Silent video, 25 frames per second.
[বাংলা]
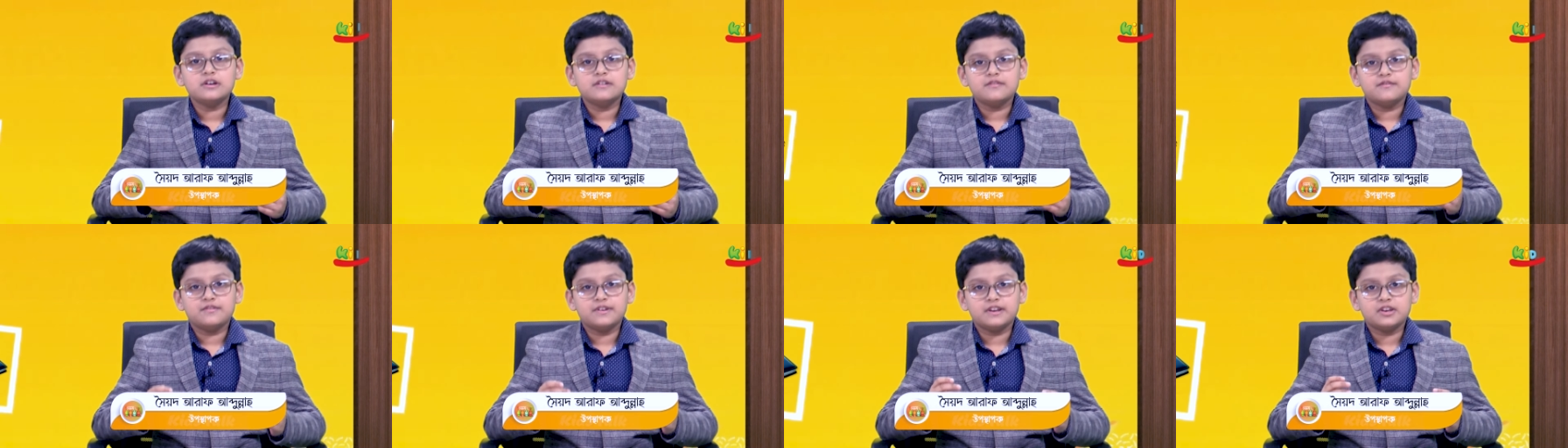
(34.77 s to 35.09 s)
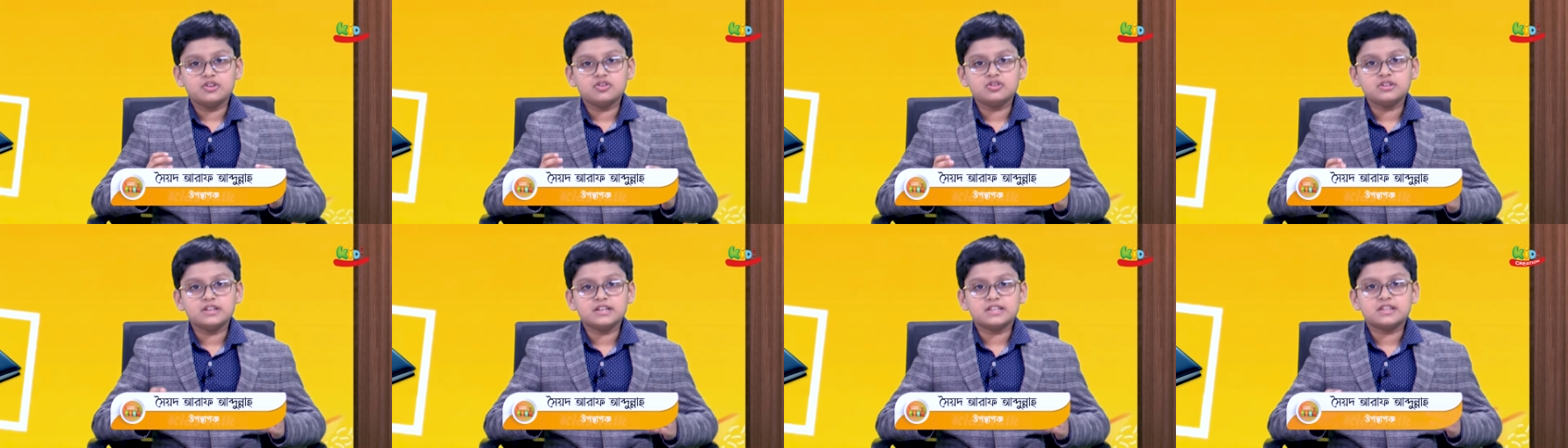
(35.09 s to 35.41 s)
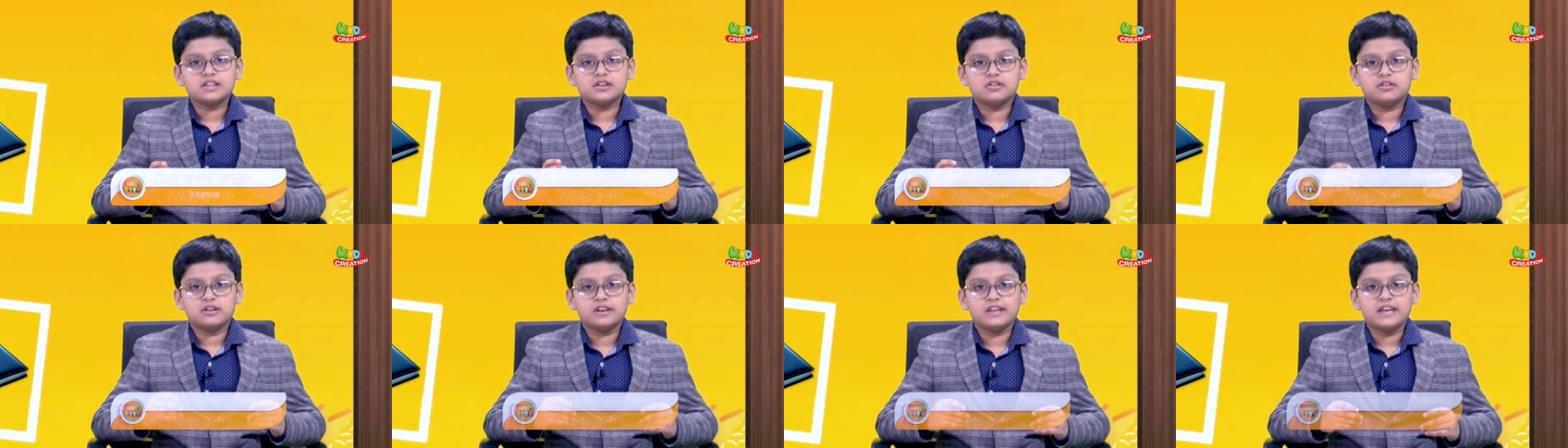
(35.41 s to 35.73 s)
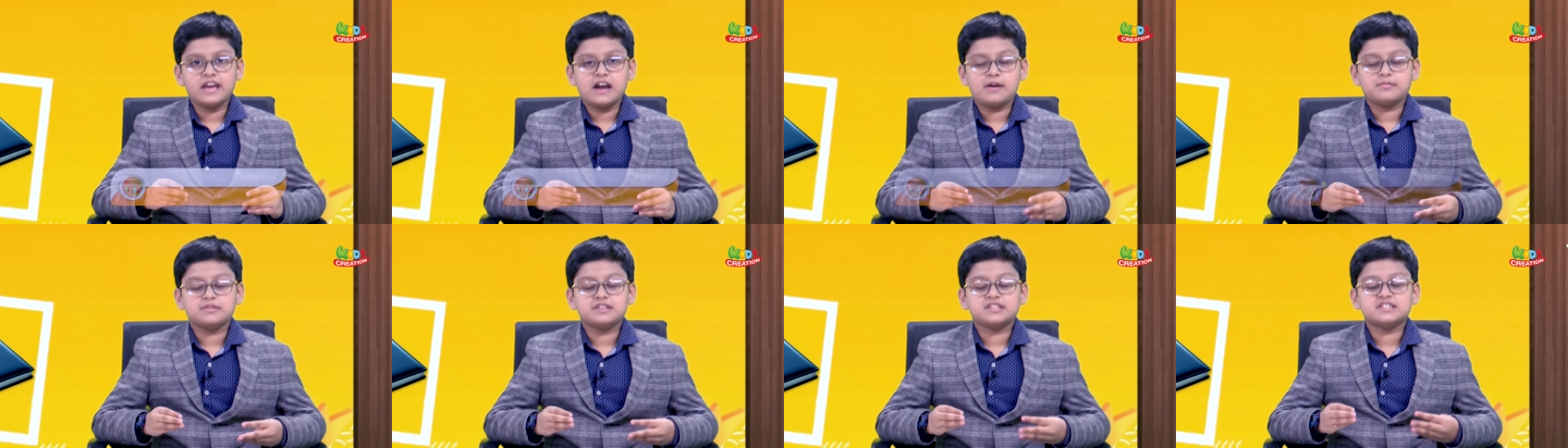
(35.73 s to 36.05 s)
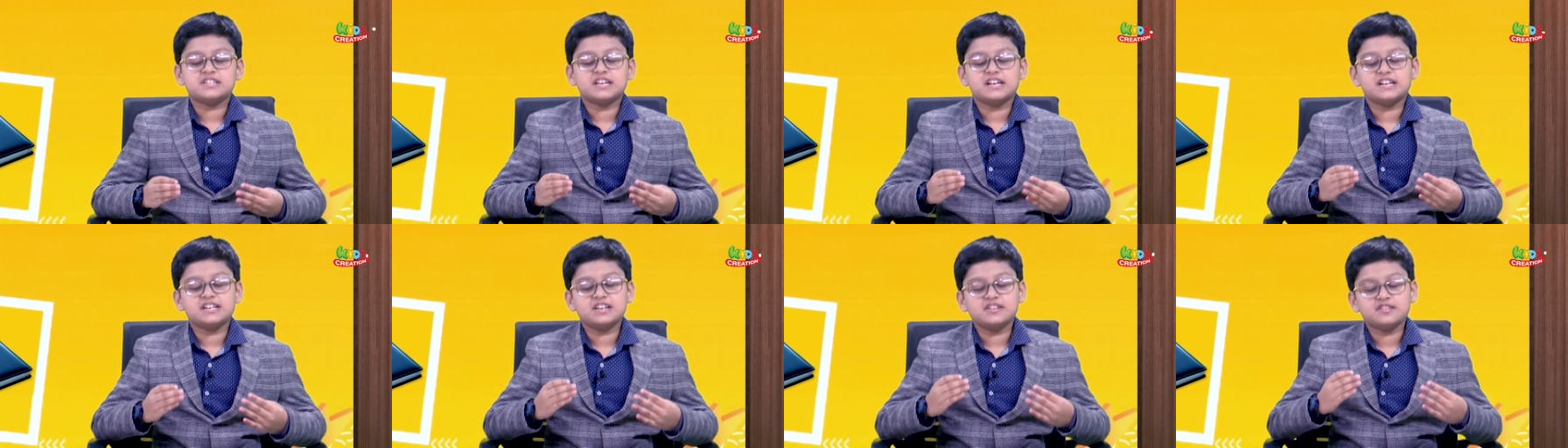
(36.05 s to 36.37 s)
ভিডিও দেখতে হলে আমাদের
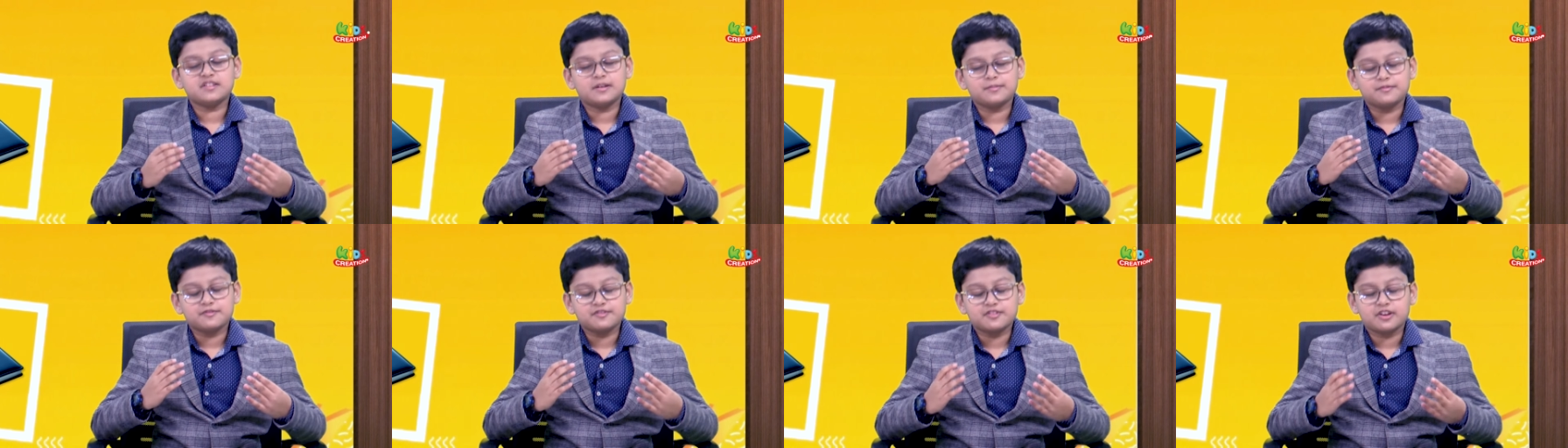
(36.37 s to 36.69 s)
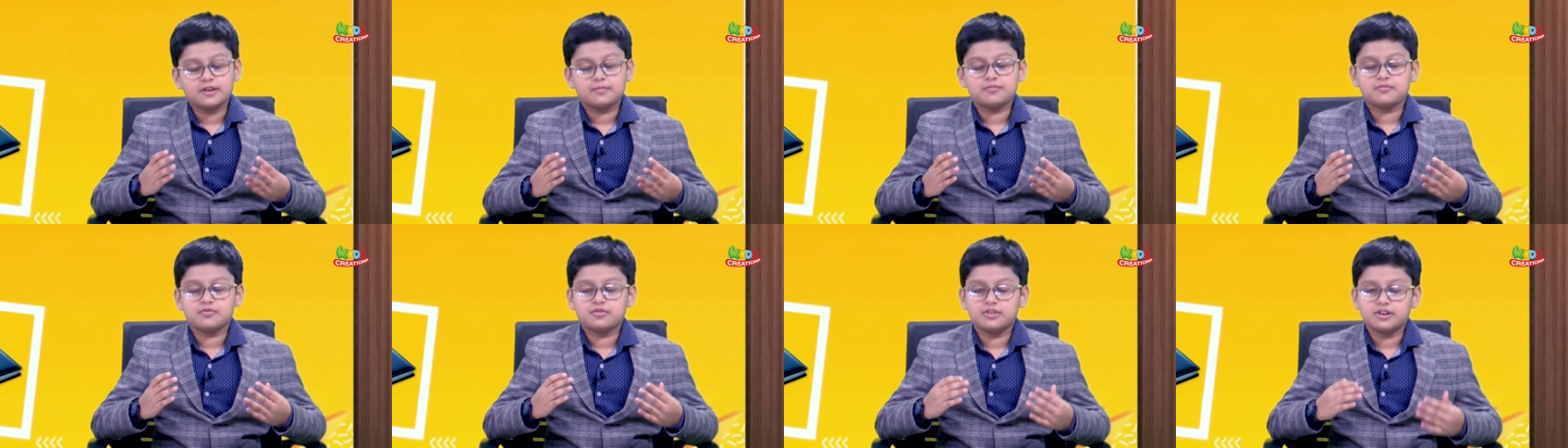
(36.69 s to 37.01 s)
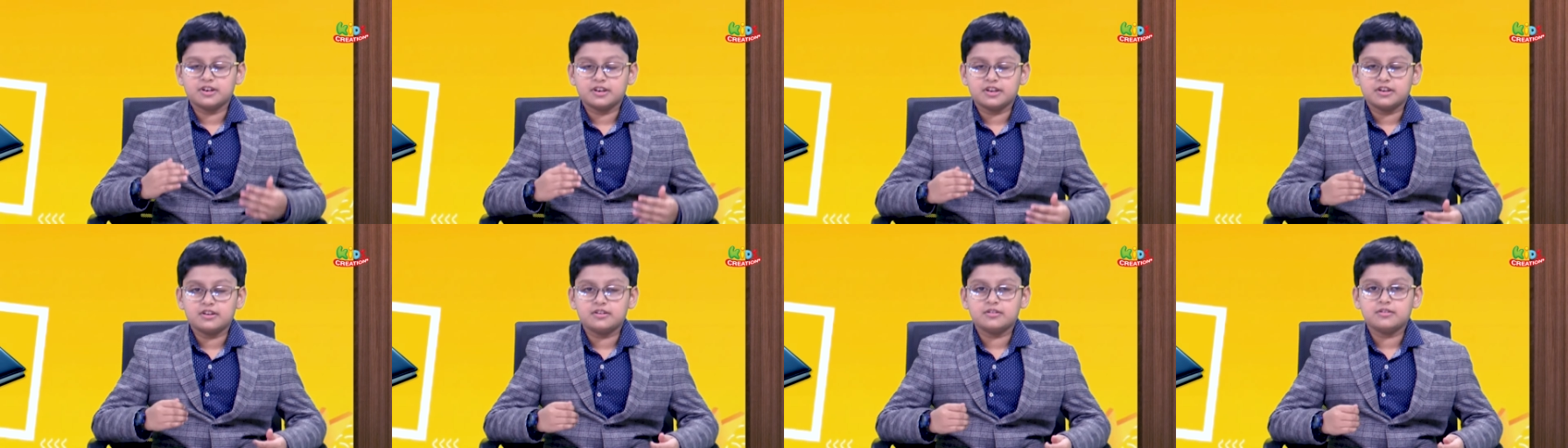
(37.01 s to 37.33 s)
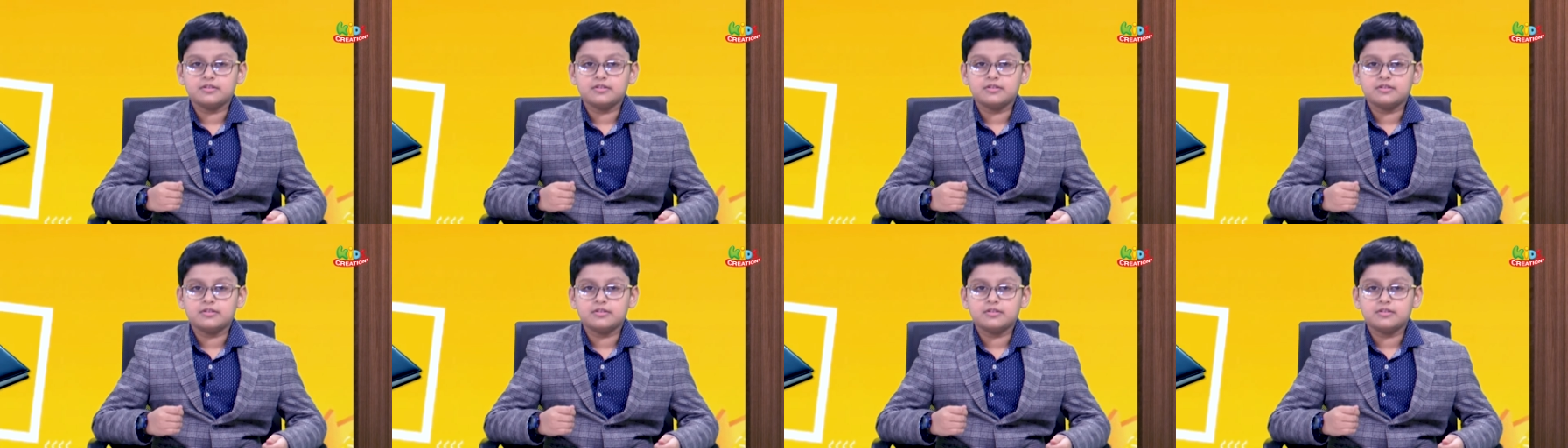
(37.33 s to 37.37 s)
চ্যানেলটি সাবস্ক্রাইব করে নিন